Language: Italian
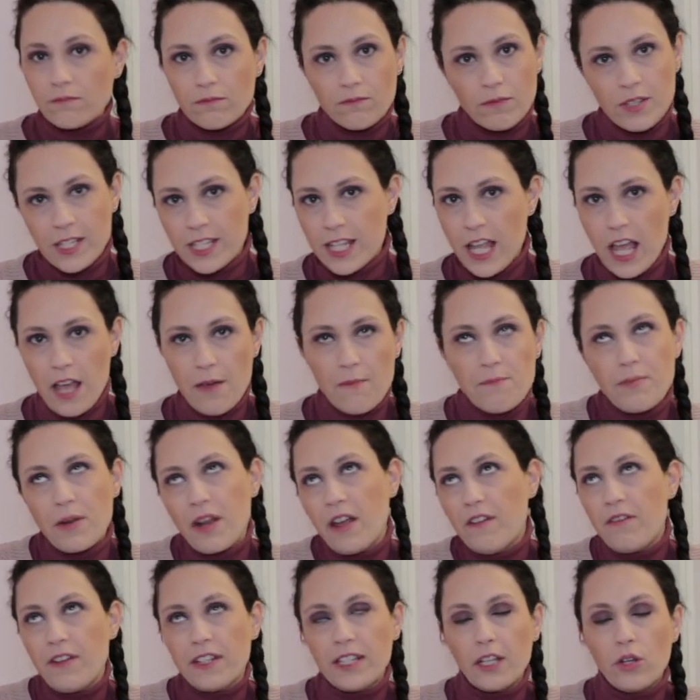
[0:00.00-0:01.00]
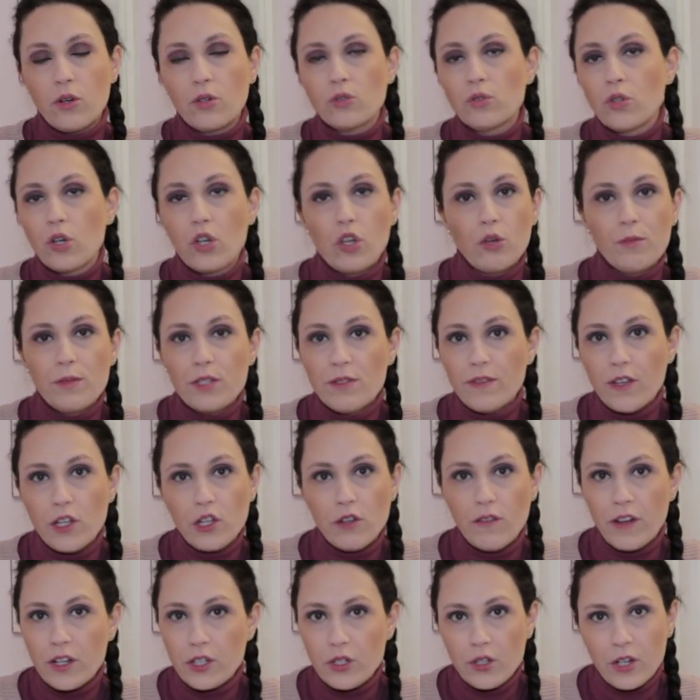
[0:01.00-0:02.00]
sempre, fate conto che io mi
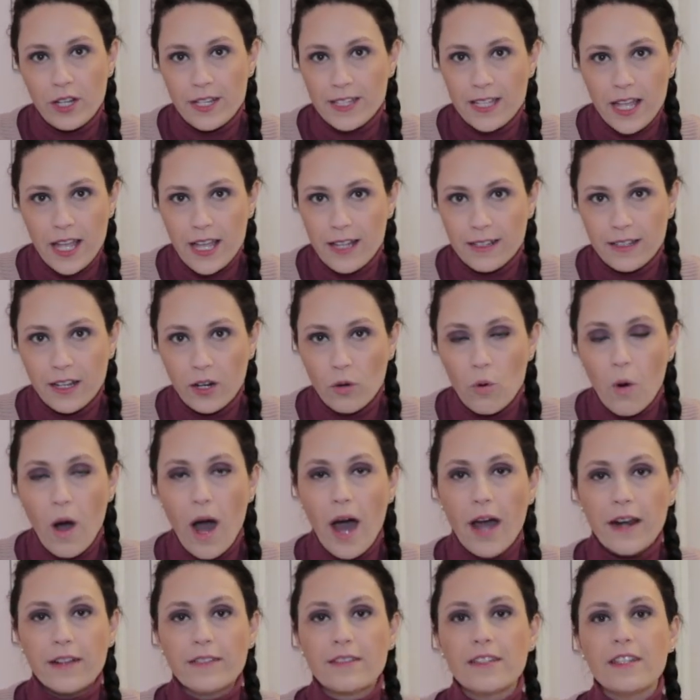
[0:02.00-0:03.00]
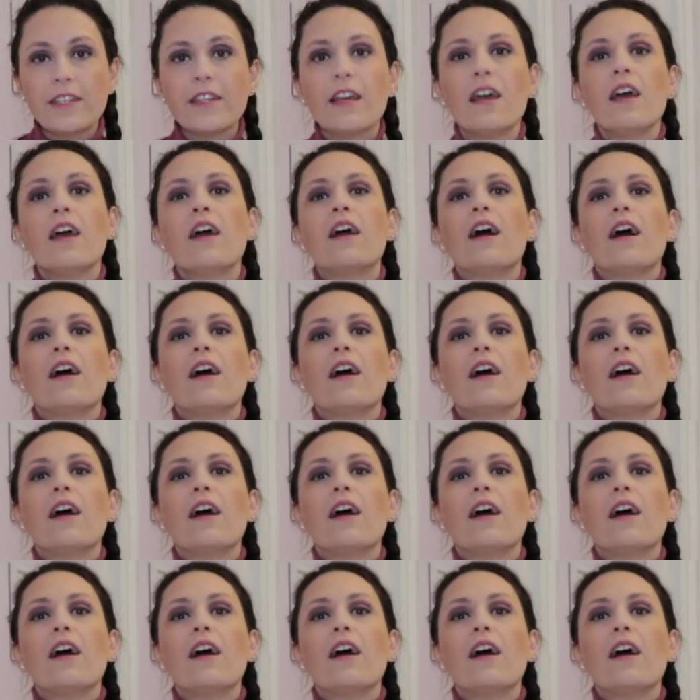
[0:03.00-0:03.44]
sveglio verso le 6 e tre quarti,